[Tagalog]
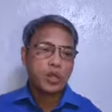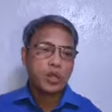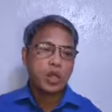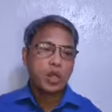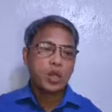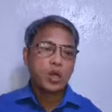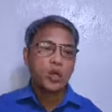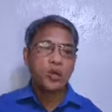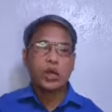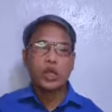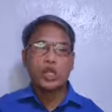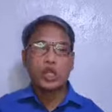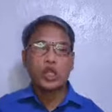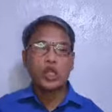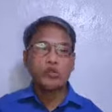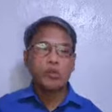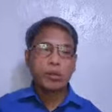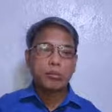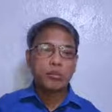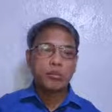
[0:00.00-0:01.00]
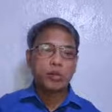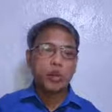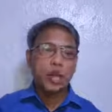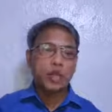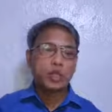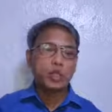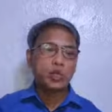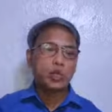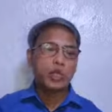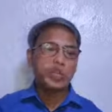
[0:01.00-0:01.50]
Huwag kayong
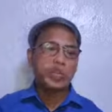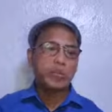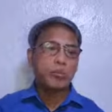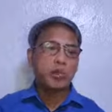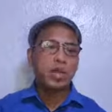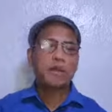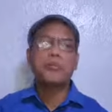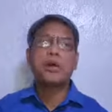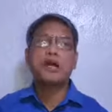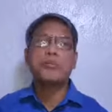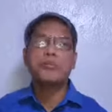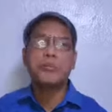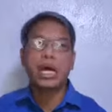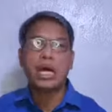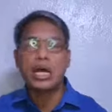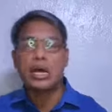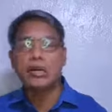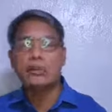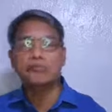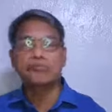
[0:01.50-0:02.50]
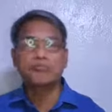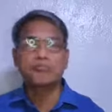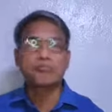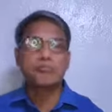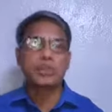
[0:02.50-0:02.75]
mamuhay tulad ng mga mangmang.